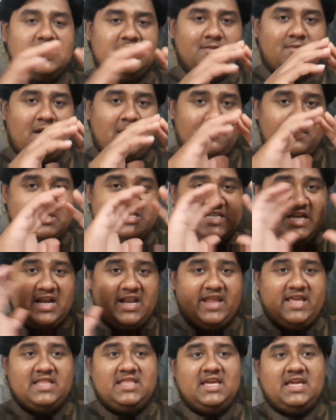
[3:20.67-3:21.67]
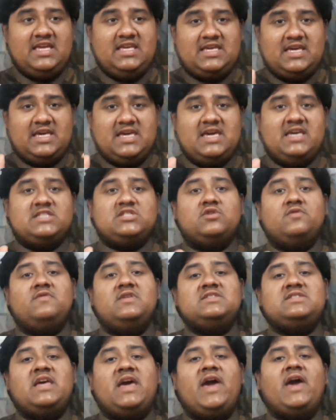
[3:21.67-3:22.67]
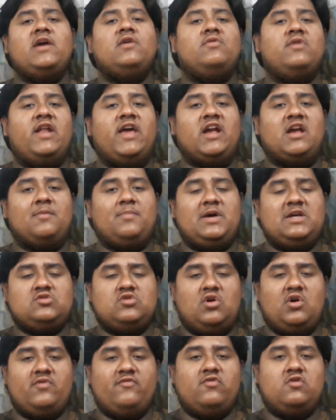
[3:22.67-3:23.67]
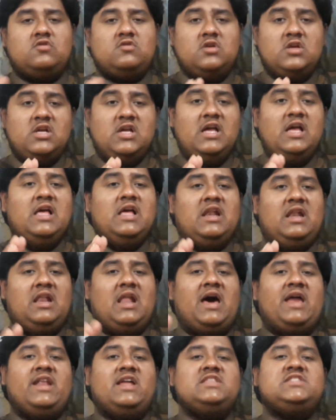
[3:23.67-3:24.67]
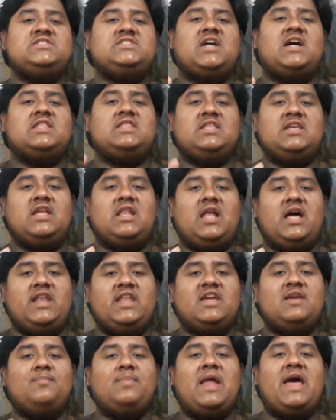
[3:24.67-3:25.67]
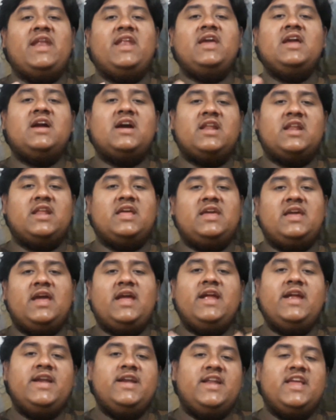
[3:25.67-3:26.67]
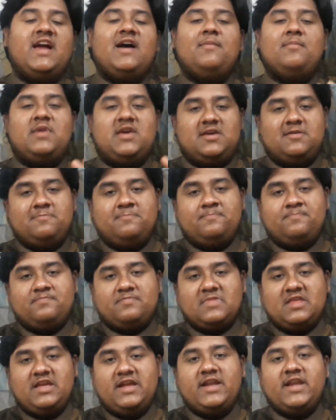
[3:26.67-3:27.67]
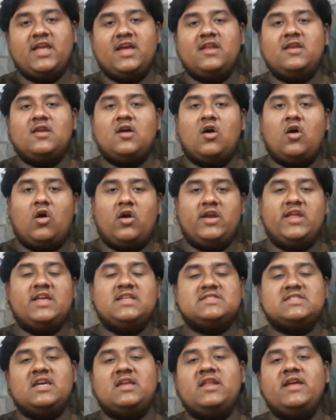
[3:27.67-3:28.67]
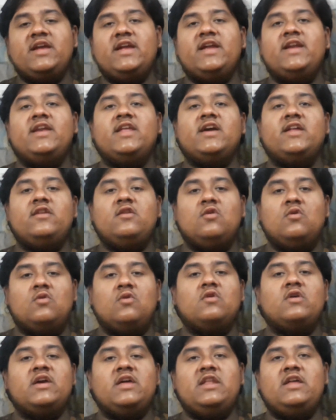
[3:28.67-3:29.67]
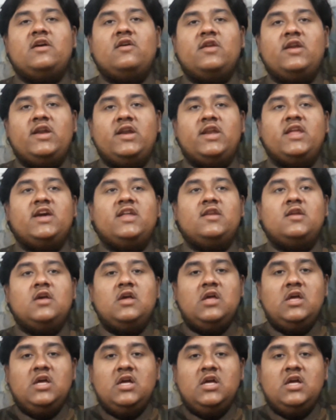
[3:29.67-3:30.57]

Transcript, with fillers: दिमाग में चल रही थी कि ये ये एस हैं हुडे के पास और वो लाना चाहती है लाने की प्लानिंग कर रही है इंडिया में इंडियन ऑडियंस के लिए इंडियन लोगों के लिए और इंडियन